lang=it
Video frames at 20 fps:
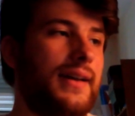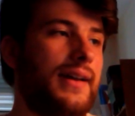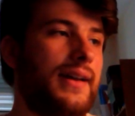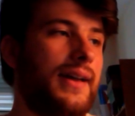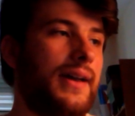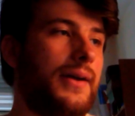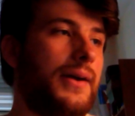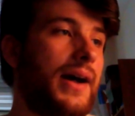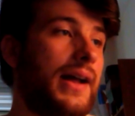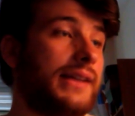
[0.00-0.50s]

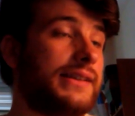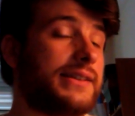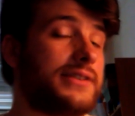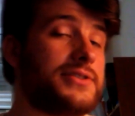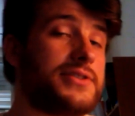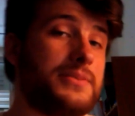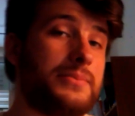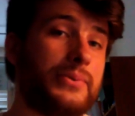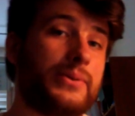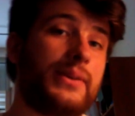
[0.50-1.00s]
E altra
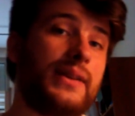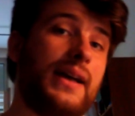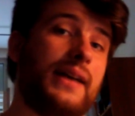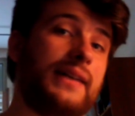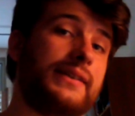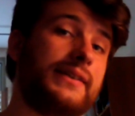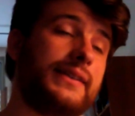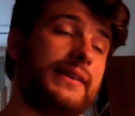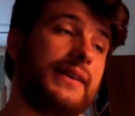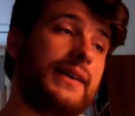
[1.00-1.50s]
cosa
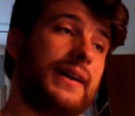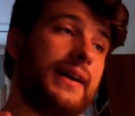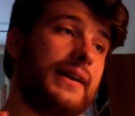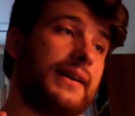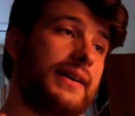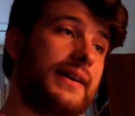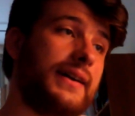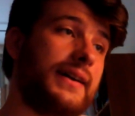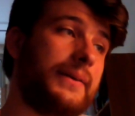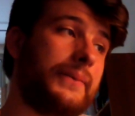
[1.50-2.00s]
importante,
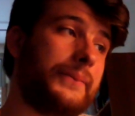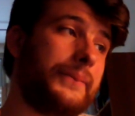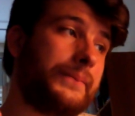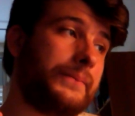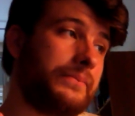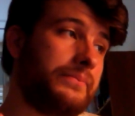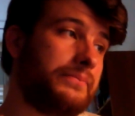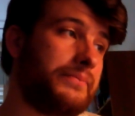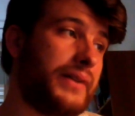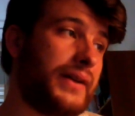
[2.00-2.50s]
ehm,
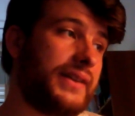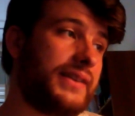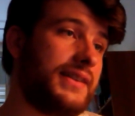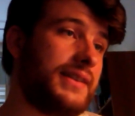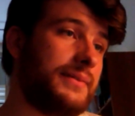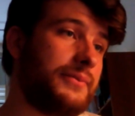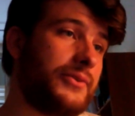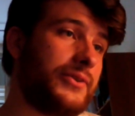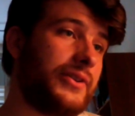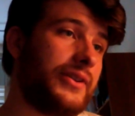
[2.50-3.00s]
per
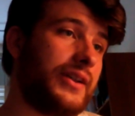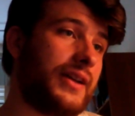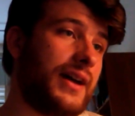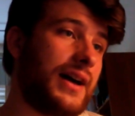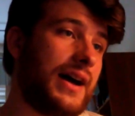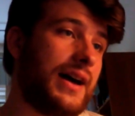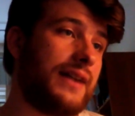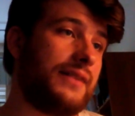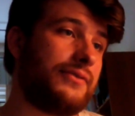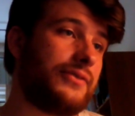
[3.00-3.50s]
Demon
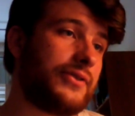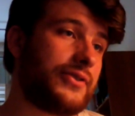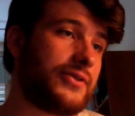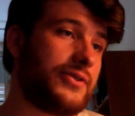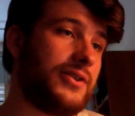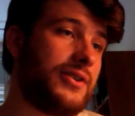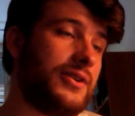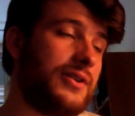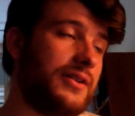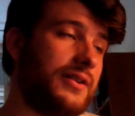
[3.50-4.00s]

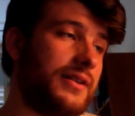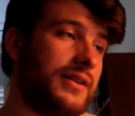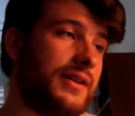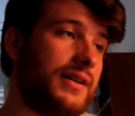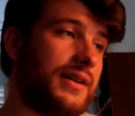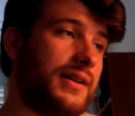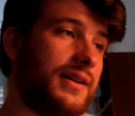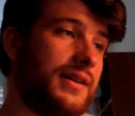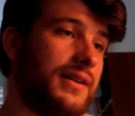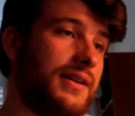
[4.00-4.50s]
avrò
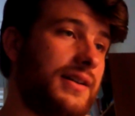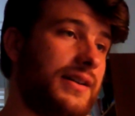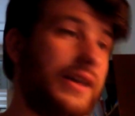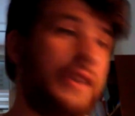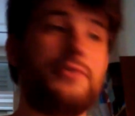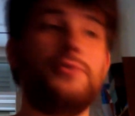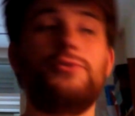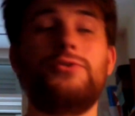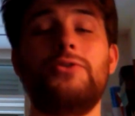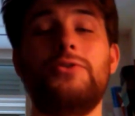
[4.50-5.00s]
eh,
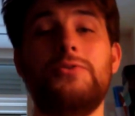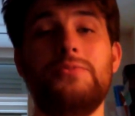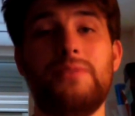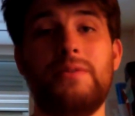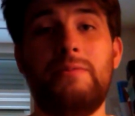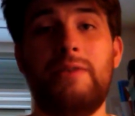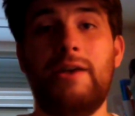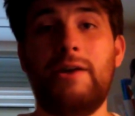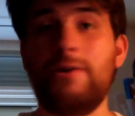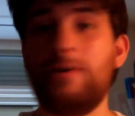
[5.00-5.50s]
l'aiuto di un mio
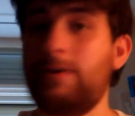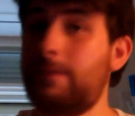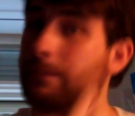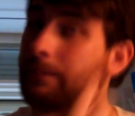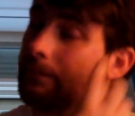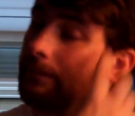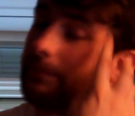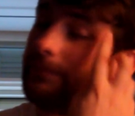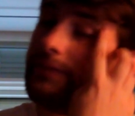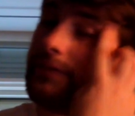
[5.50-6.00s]
amico,
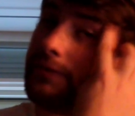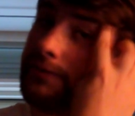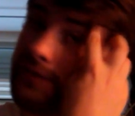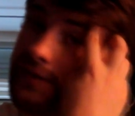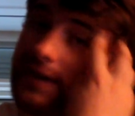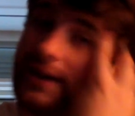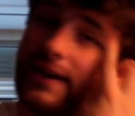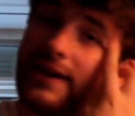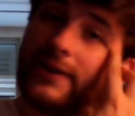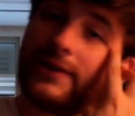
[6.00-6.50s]
di
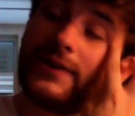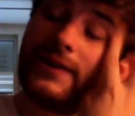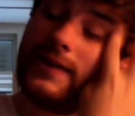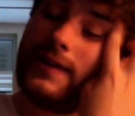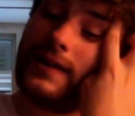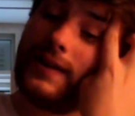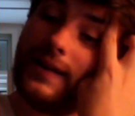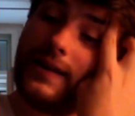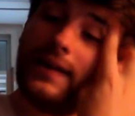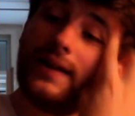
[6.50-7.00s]
Federico,
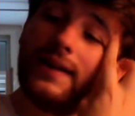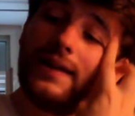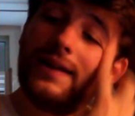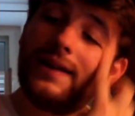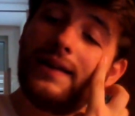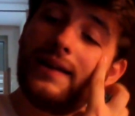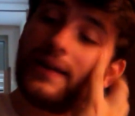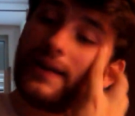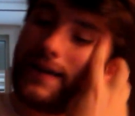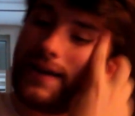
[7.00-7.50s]

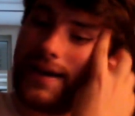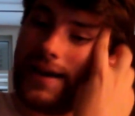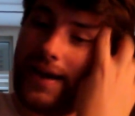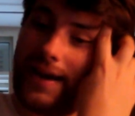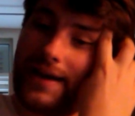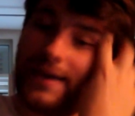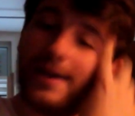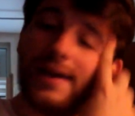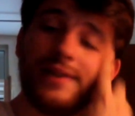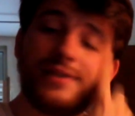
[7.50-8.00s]

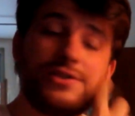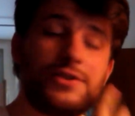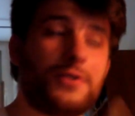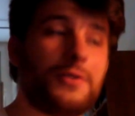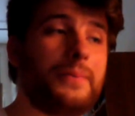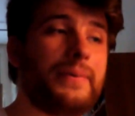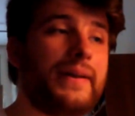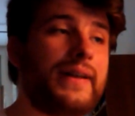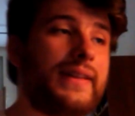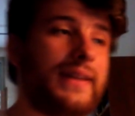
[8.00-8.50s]
che si
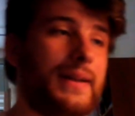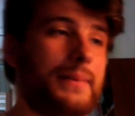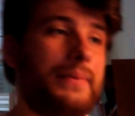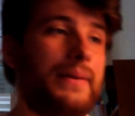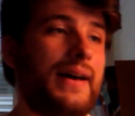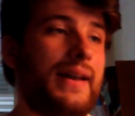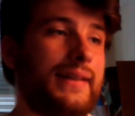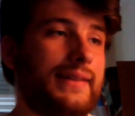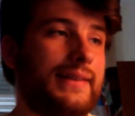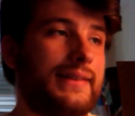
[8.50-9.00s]
occuperà della
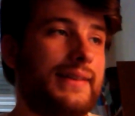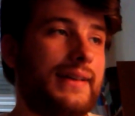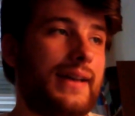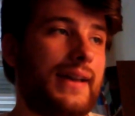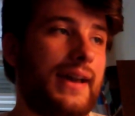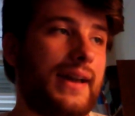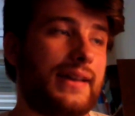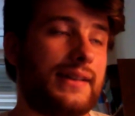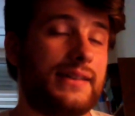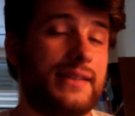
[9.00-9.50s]

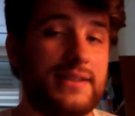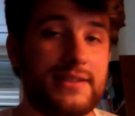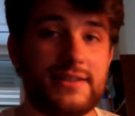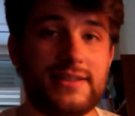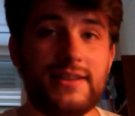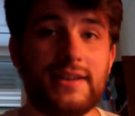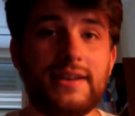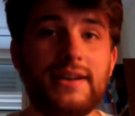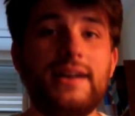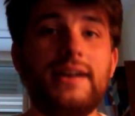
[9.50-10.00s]
parte
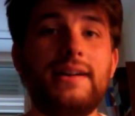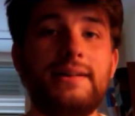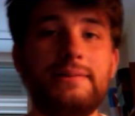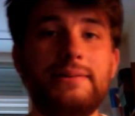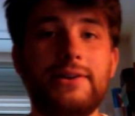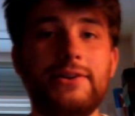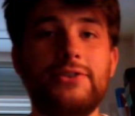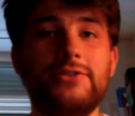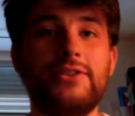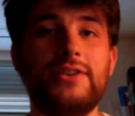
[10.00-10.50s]
artistica,
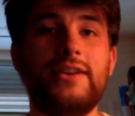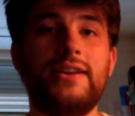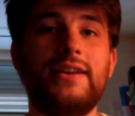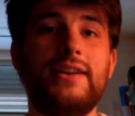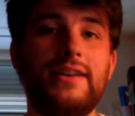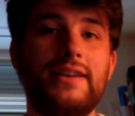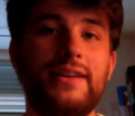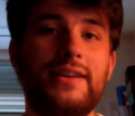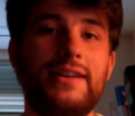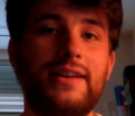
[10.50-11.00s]

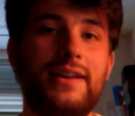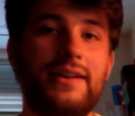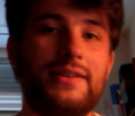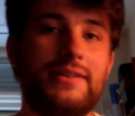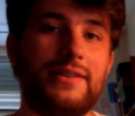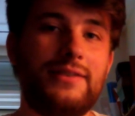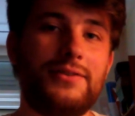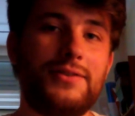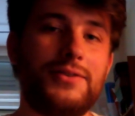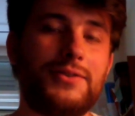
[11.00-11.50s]
così
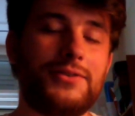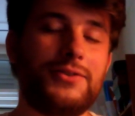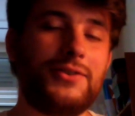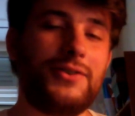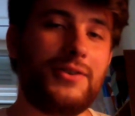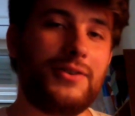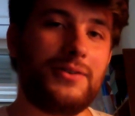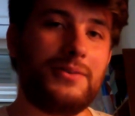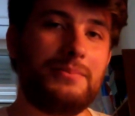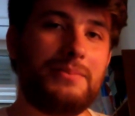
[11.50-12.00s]
devo
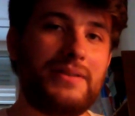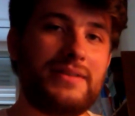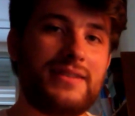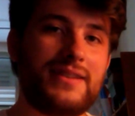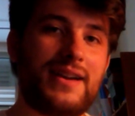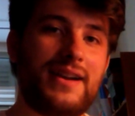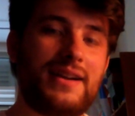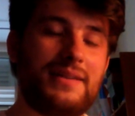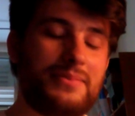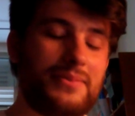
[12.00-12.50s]
solo
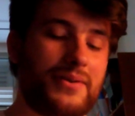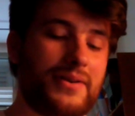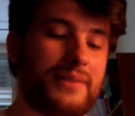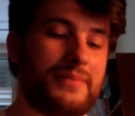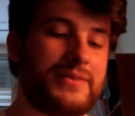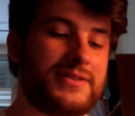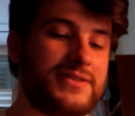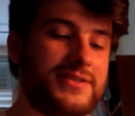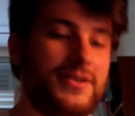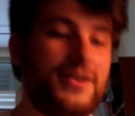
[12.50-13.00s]
pensare alla
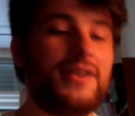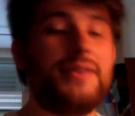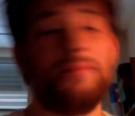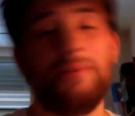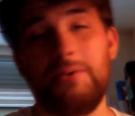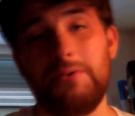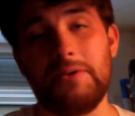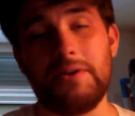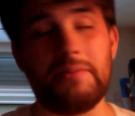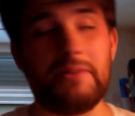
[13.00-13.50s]
programmazione,
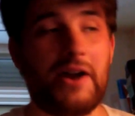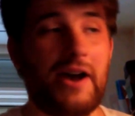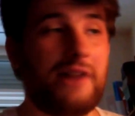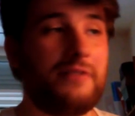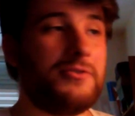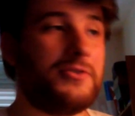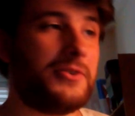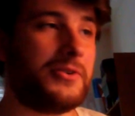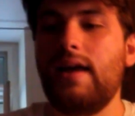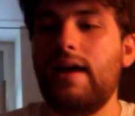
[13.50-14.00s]
poi lui è
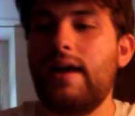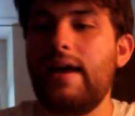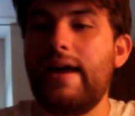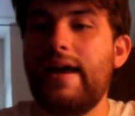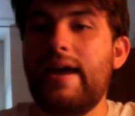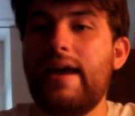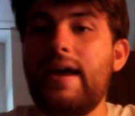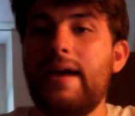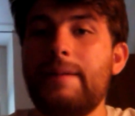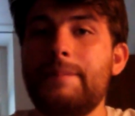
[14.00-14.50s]
bravo.
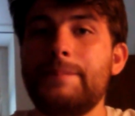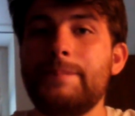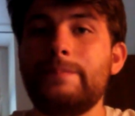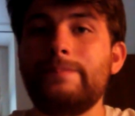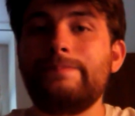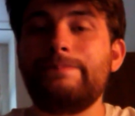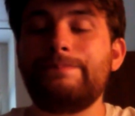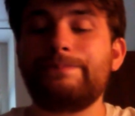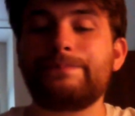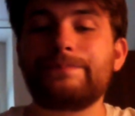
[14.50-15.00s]
E,
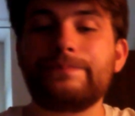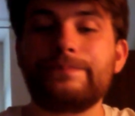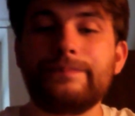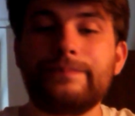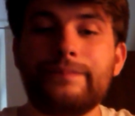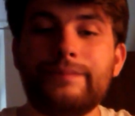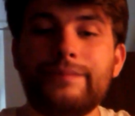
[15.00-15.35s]
ehm,